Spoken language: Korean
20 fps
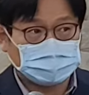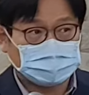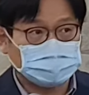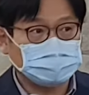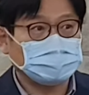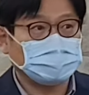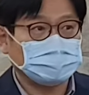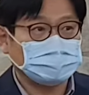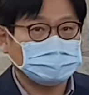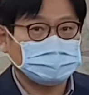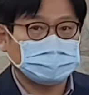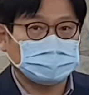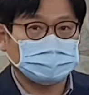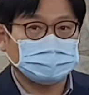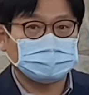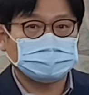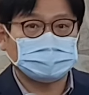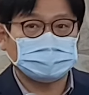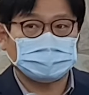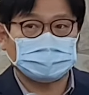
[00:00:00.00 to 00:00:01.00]
그게 이제
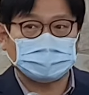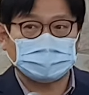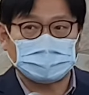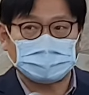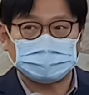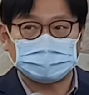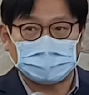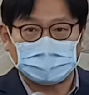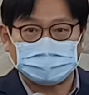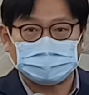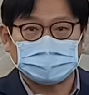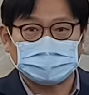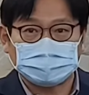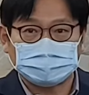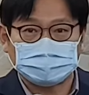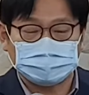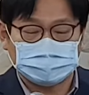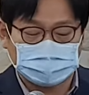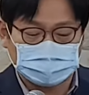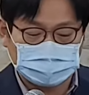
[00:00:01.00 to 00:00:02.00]
묵시록에 나오는
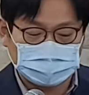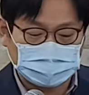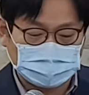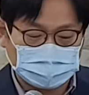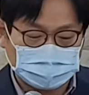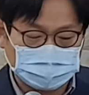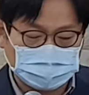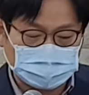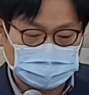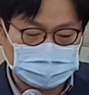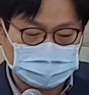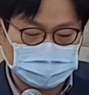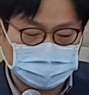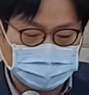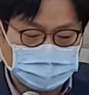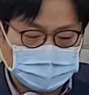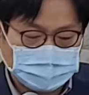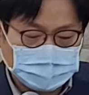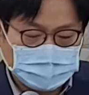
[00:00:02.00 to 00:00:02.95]
아마겟돈 전쟁이란 말이죠.